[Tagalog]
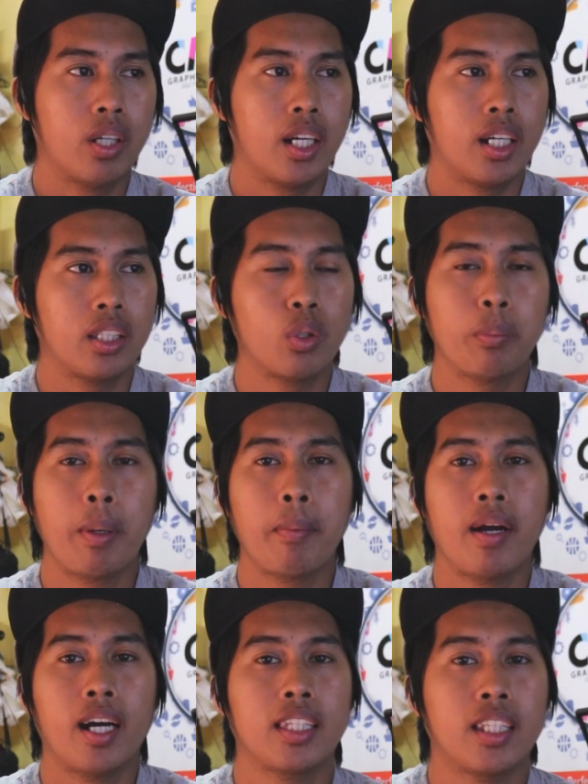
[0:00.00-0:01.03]
at kung may
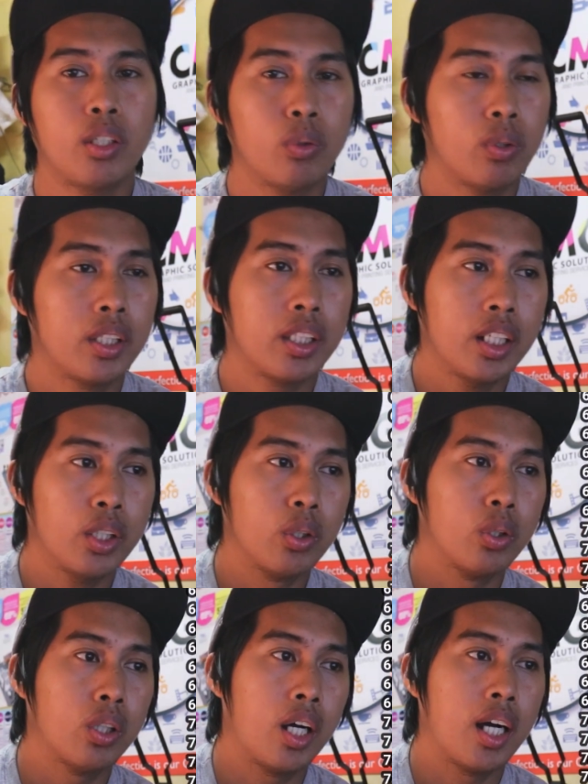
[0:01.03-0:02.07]
mga katanungan
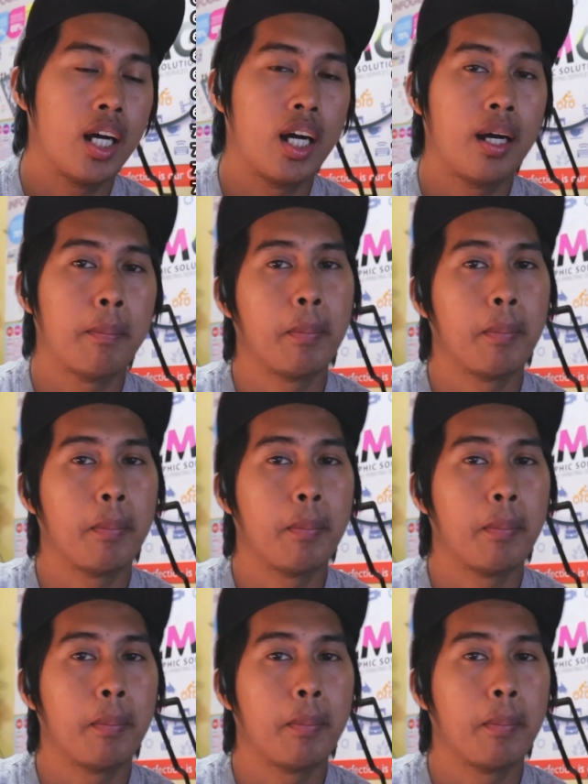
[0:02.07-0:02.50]
kayo uh,